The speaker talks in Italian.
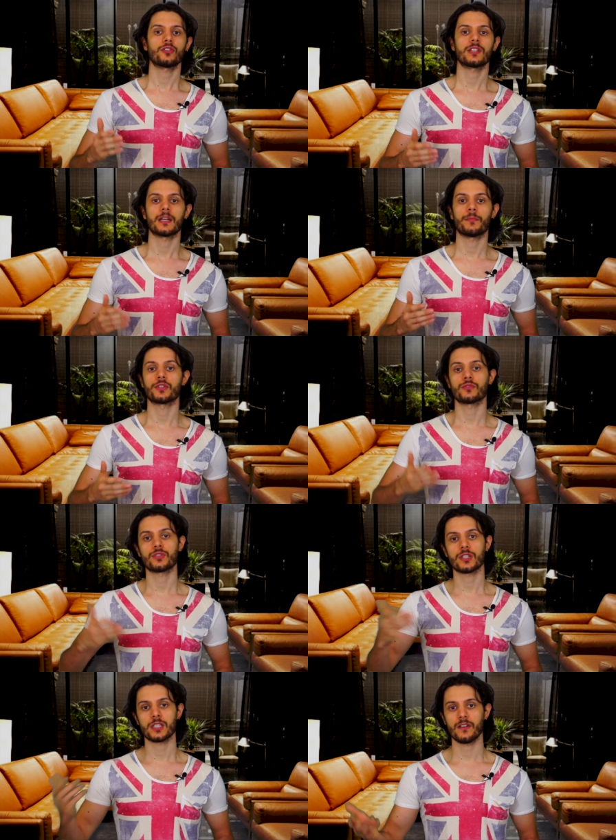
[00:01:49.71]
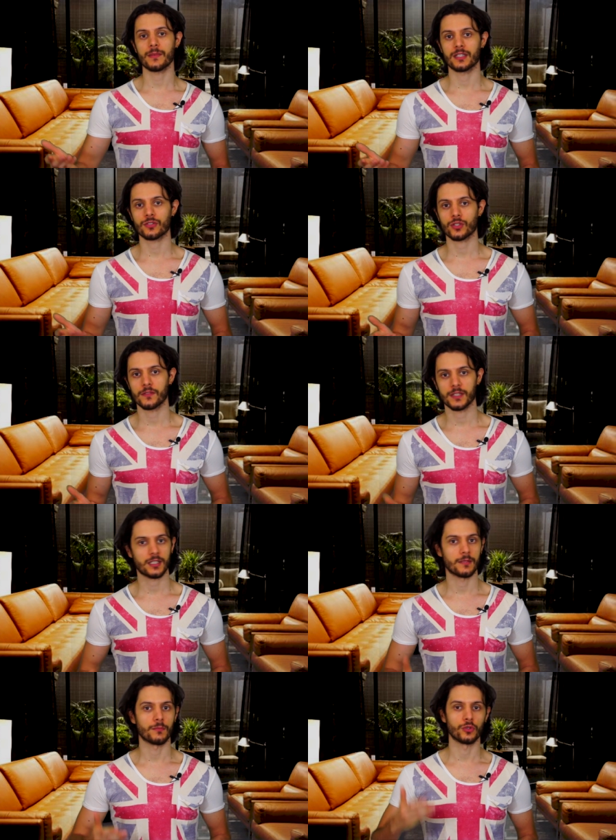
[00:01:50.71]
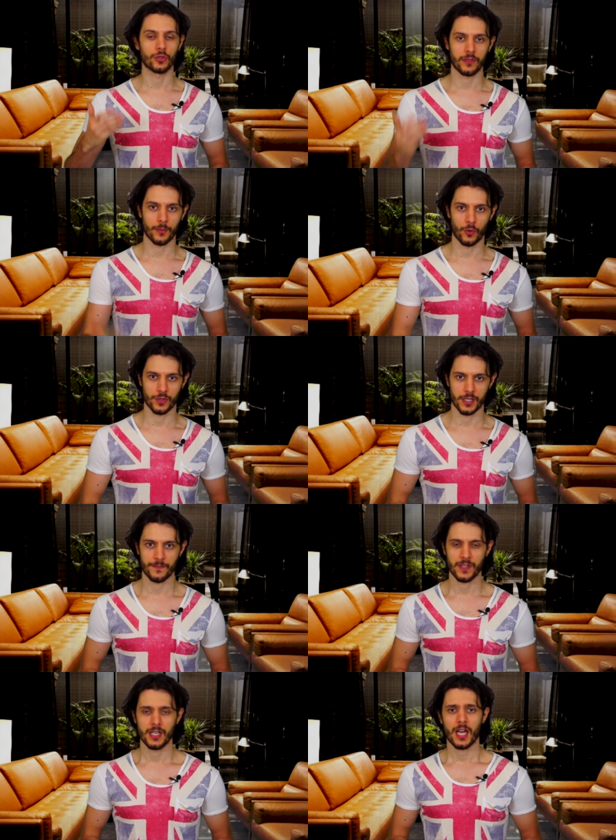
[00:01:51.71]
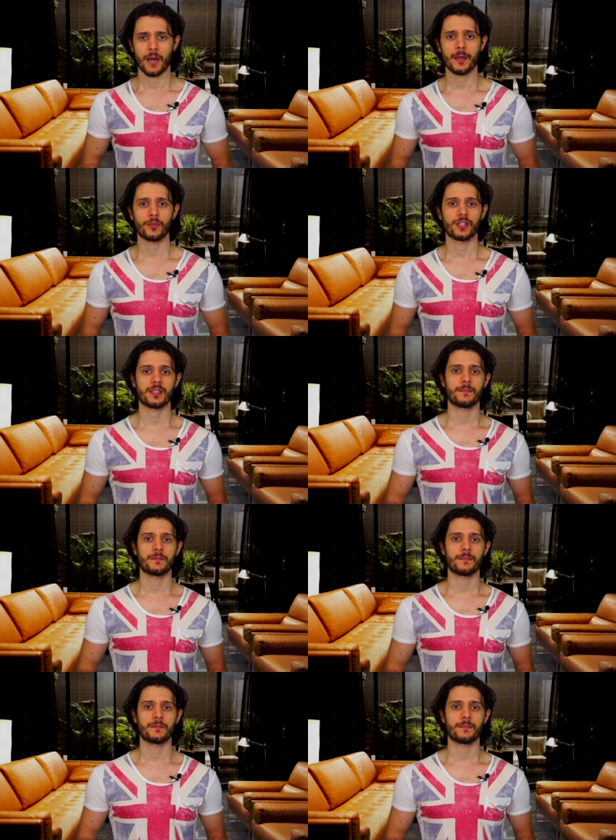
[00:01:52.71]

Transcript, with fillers: attori che poi successivamente sono diventati molto famosi. Abbiamo ad